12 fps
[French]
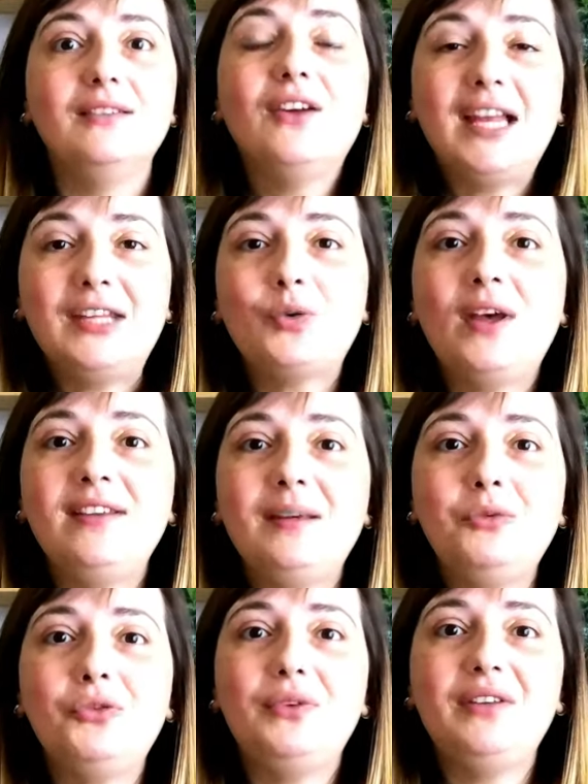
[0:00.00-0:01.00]
Dans la
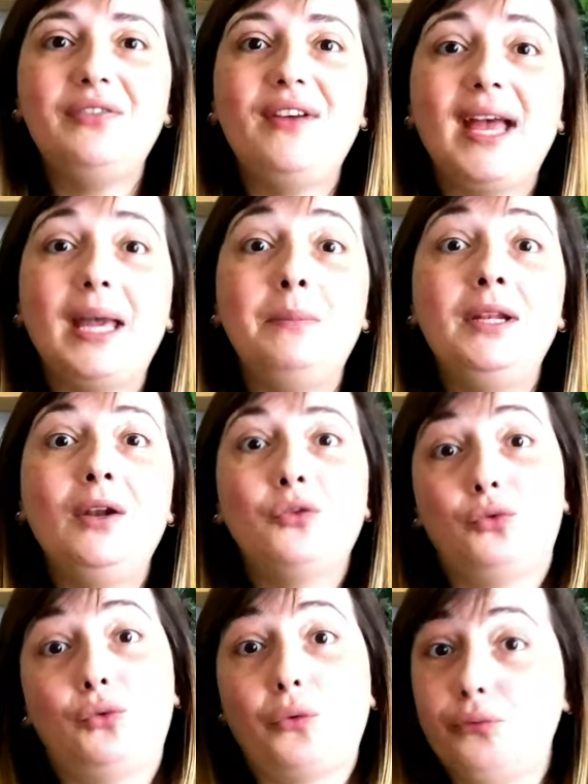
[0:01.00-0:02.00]
troisième, je voulais faire un bilan
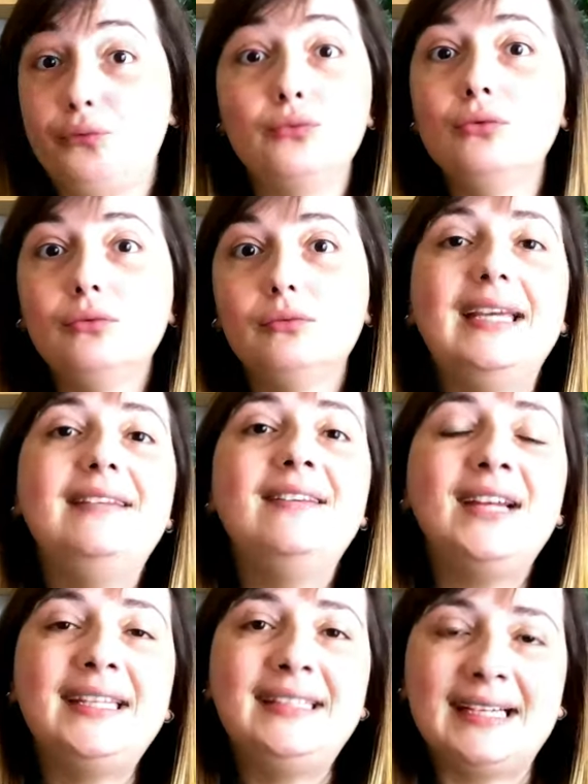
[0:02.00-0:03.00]
sur vous. Et
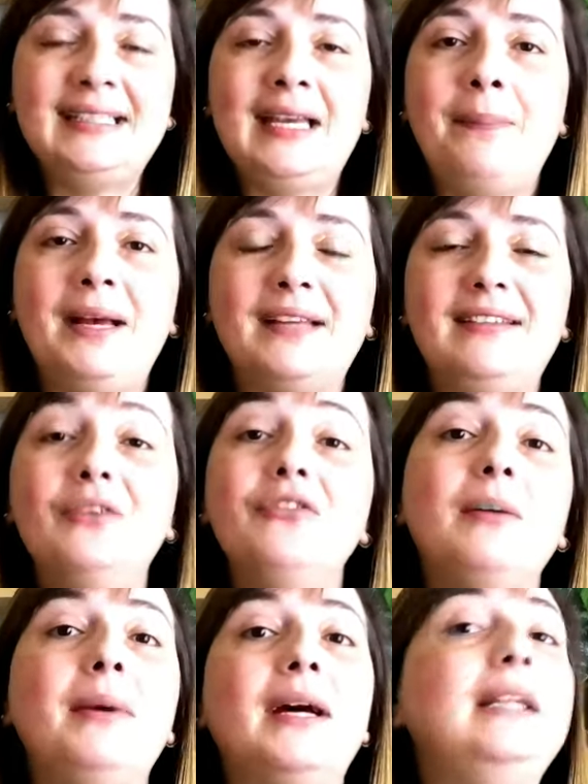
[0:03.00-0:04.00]
dans la dernière partie, on
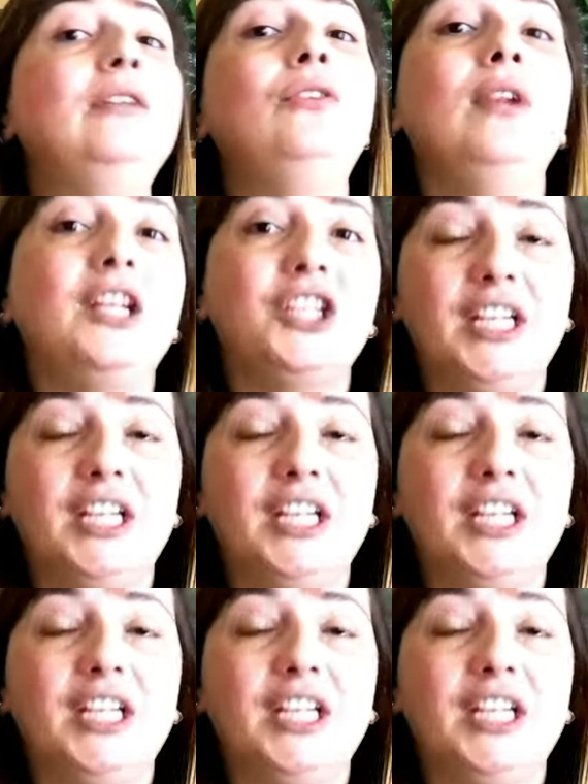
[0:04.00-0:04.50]
va parler de la